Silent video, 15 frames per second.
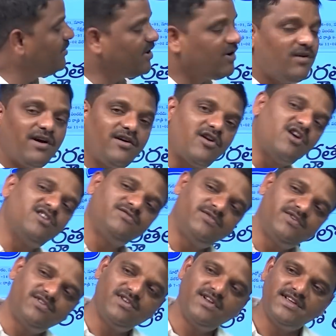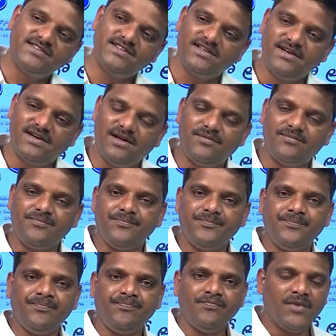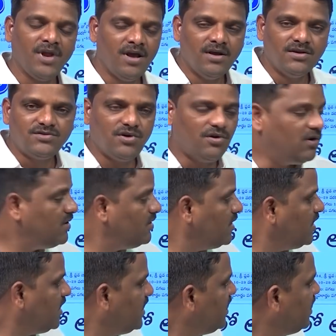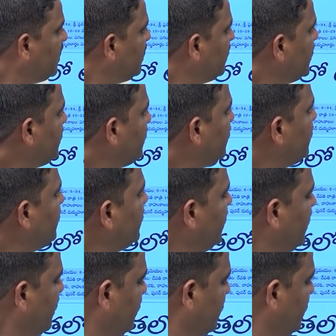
ఈమె కూడా క్రాస్ ఫోటోలో వేస్తుంది ఇట్లా సో ఇది